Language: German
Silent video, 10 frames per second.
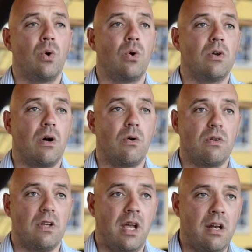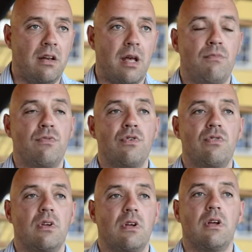und auch jeden
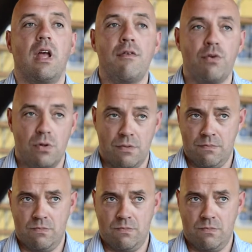Treppenwunsch erfüllen.